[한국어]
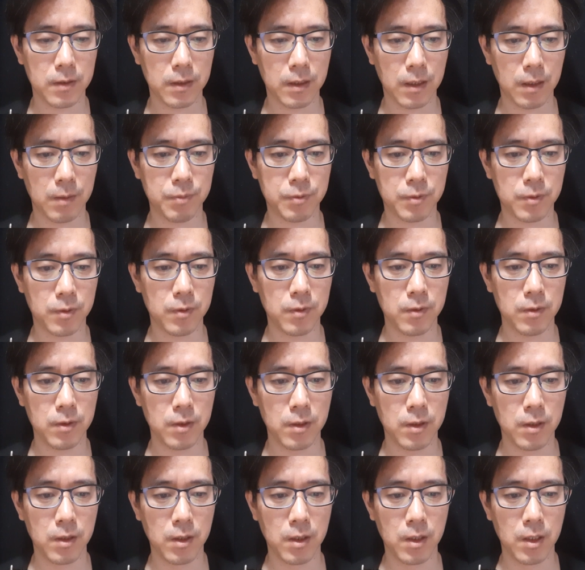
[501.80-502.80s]
앞으로
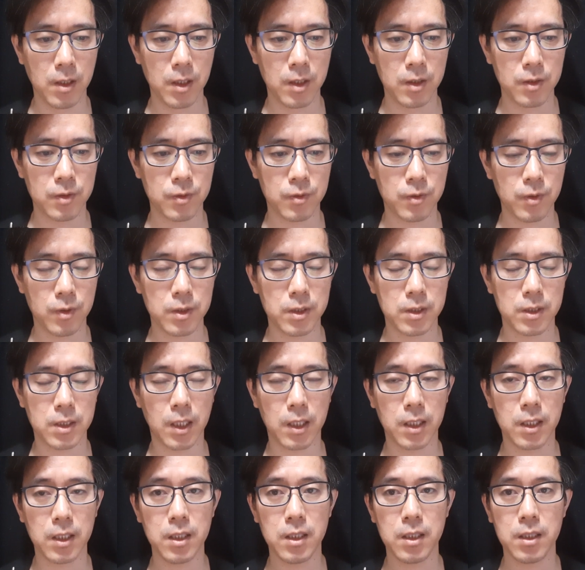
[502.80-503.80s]

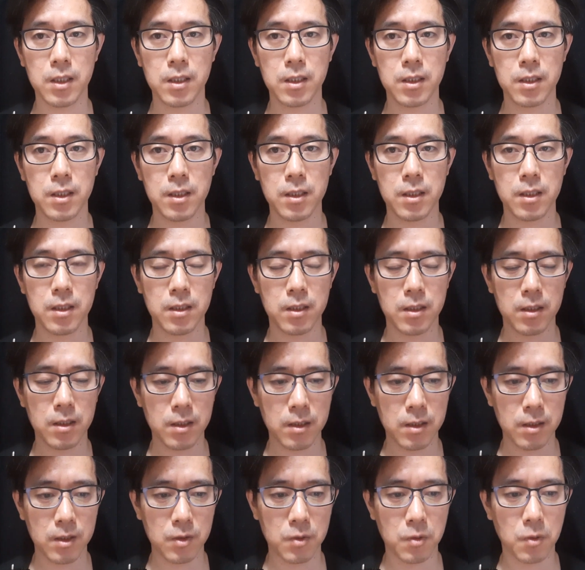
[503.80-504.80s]
주식시장이
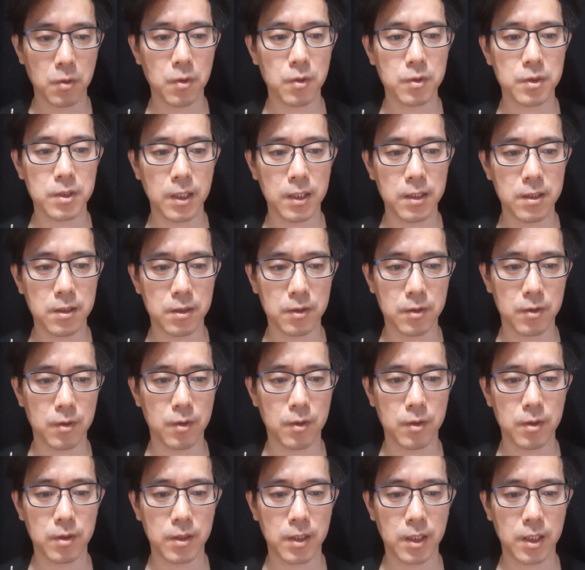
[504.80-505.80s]
녹록지 않을
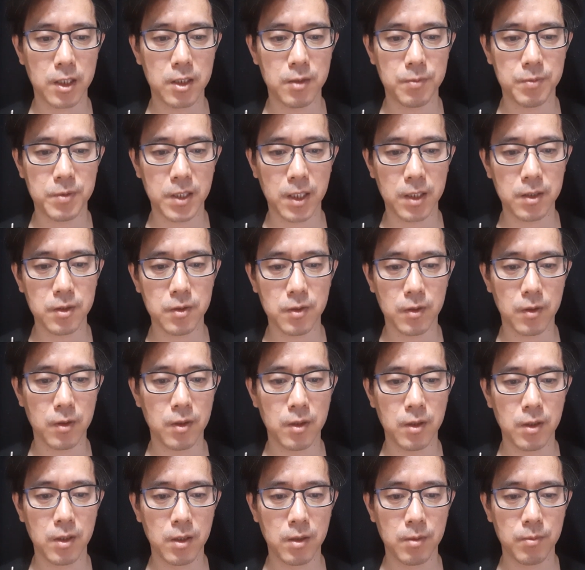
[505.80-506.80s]
거죠. 되게 쉽지 않죠.
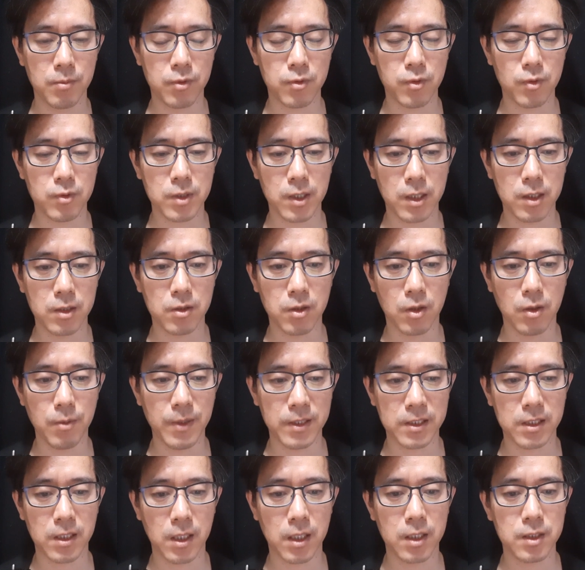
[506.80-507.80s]
부동산은 더
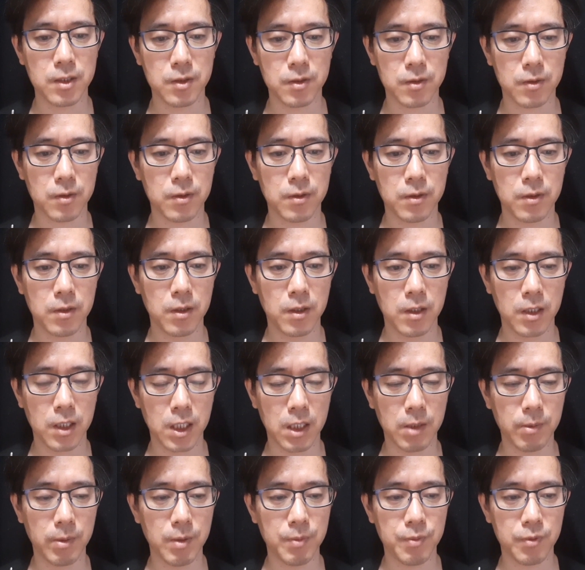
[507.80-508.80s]
마찬가지죠.
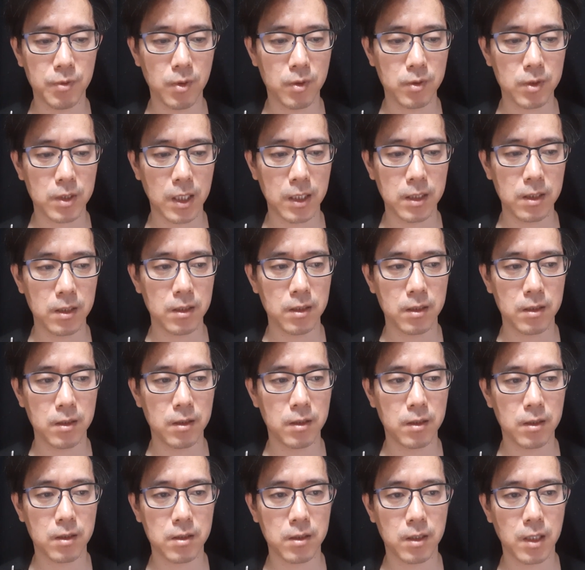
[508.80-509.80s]
이미 부동산
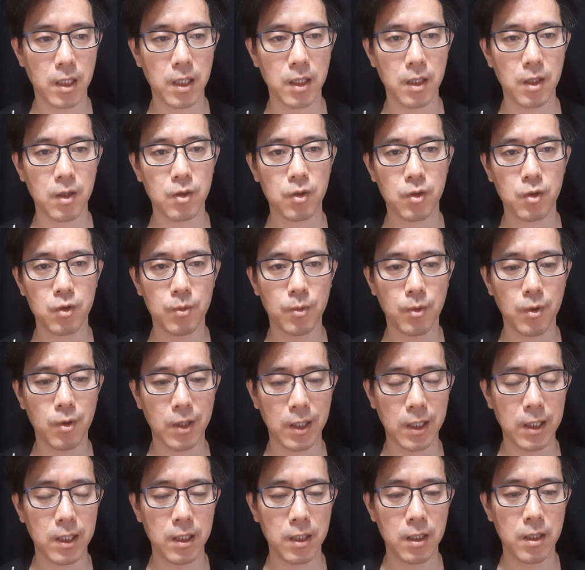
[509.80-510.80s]
그 거래
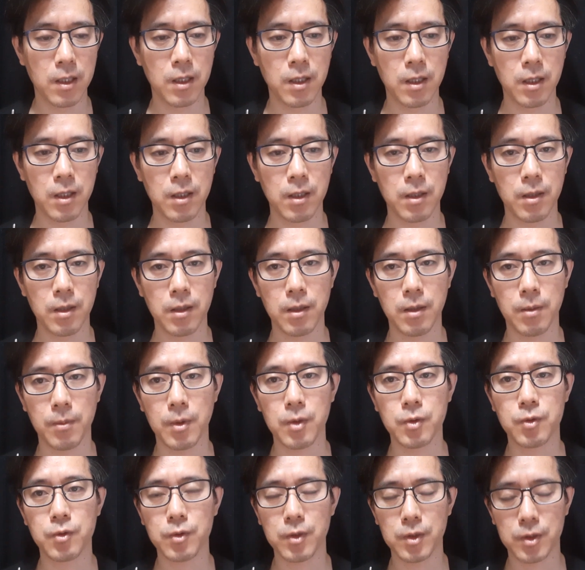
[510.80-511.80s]
규모가
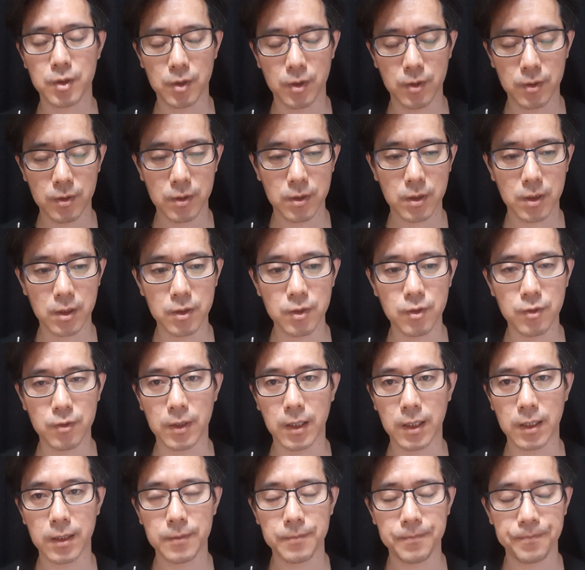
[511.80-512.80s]
왜 줄었죠?
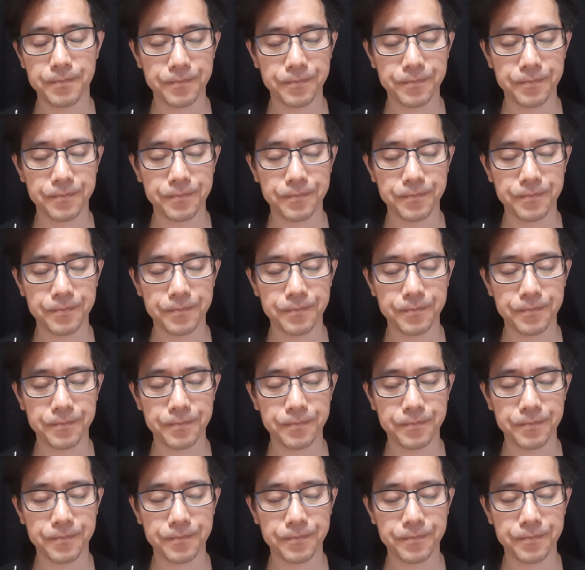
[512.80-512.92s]
건수가.